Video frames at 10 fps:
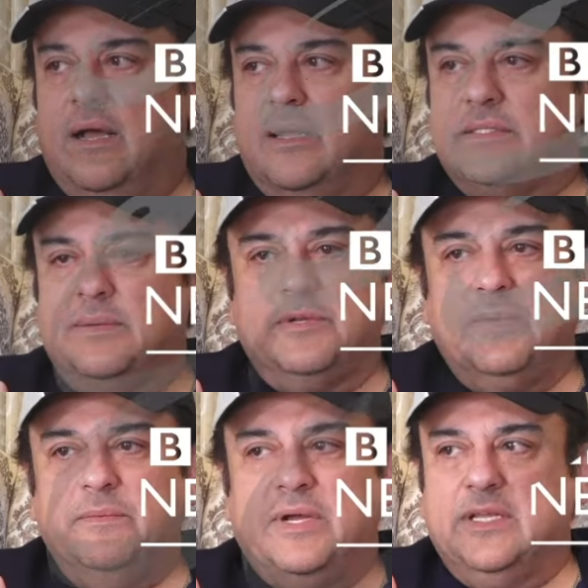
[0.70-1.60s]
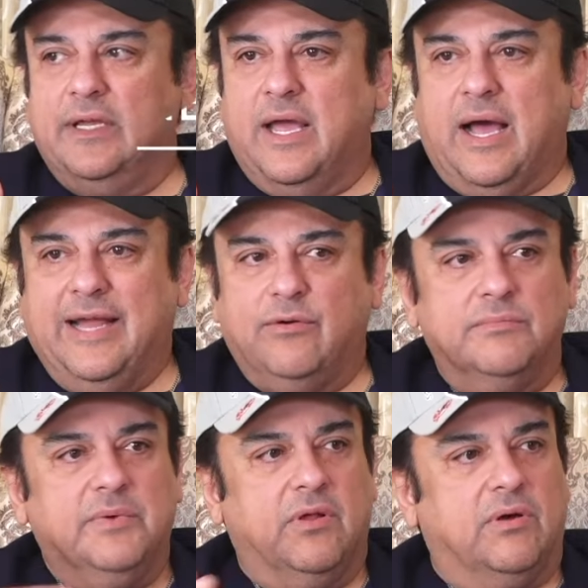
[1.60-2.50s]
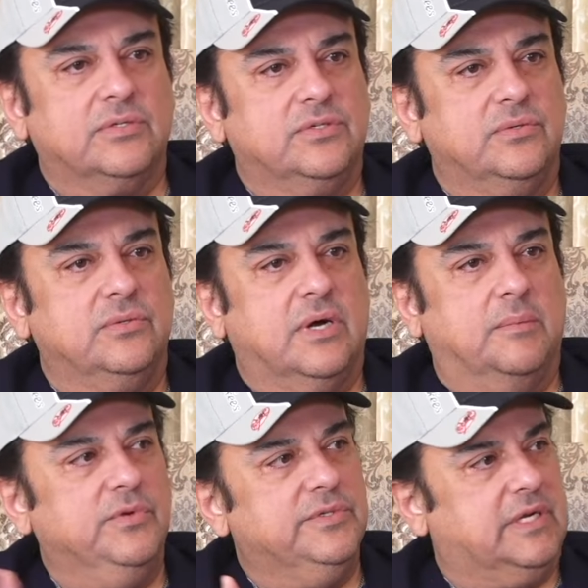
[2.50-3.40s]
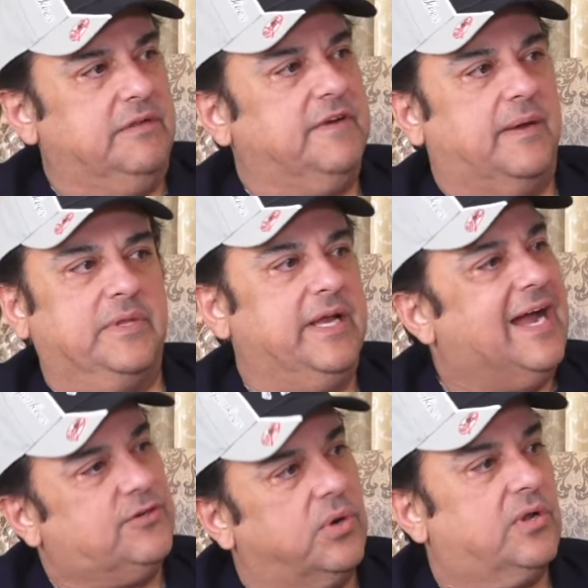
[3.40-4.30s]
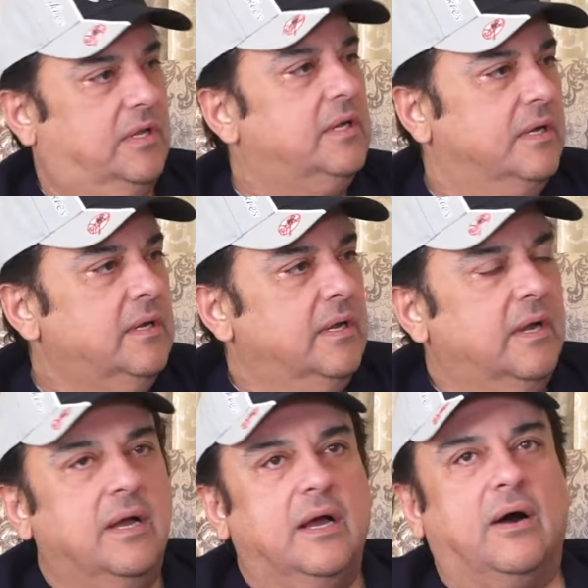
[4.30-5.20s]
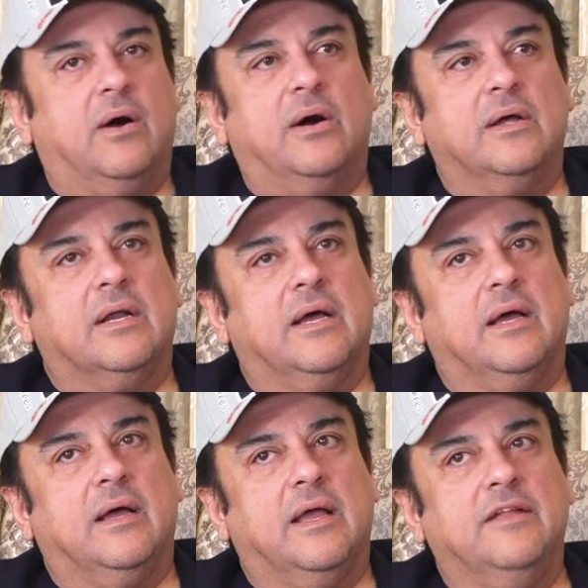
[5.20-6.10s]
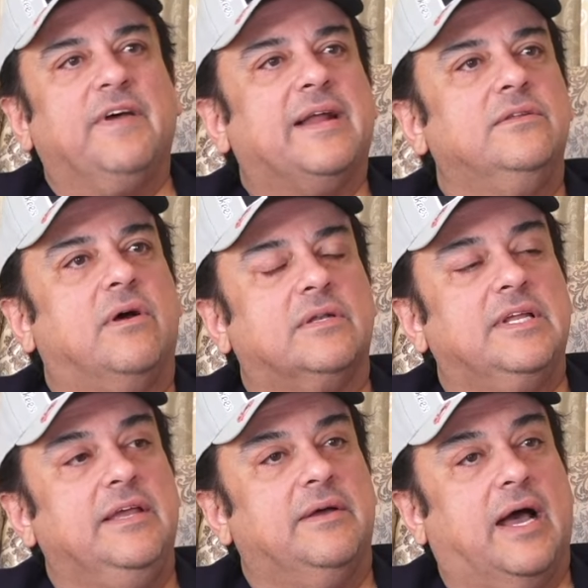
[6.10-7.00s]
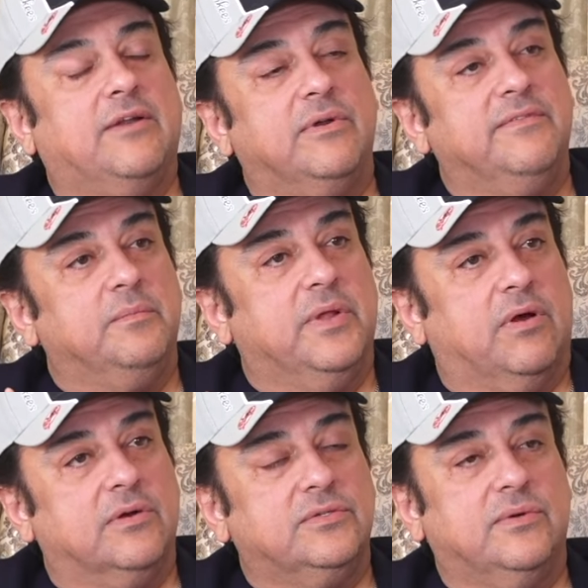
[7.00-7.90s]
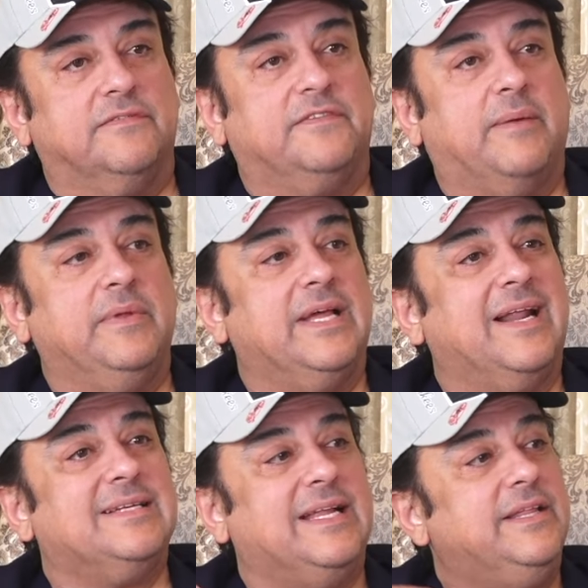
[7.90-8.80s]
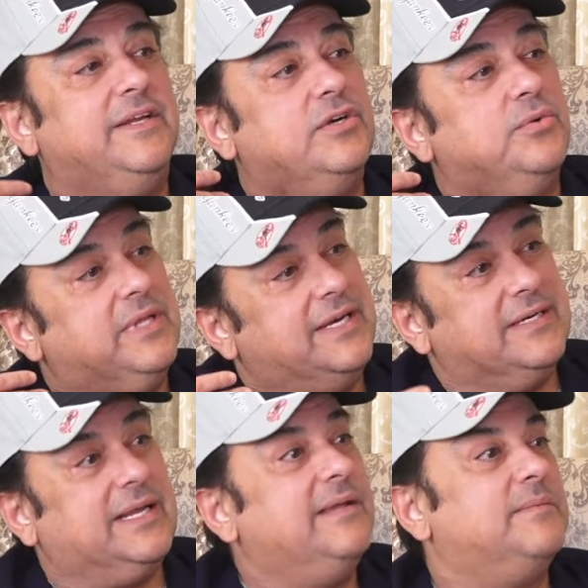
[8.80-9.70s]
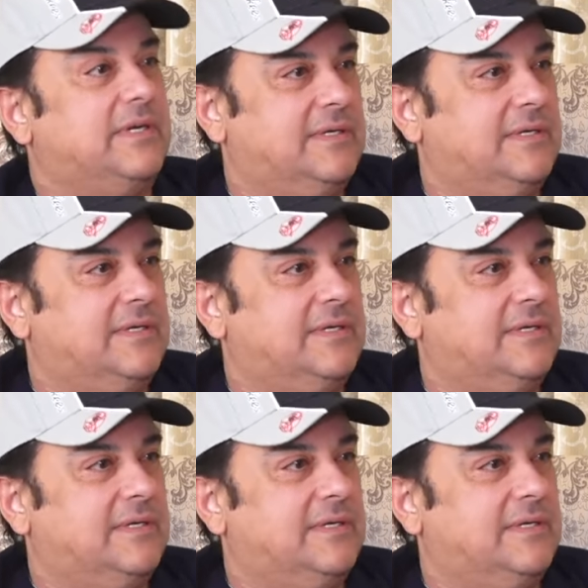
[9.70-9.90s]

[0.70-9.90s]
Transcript: सबसे पहली बात यह कि आई डोंट बिलोंग टू अ म्यूजिकल फैमिली एट ऑल बिल्कुल और इनफैक्ट नॉट आई डोंट इवन बिलोंग टू अ फैमिली दैट हैज़ एनीथिंग टू डू विद एंटरटेनमेंट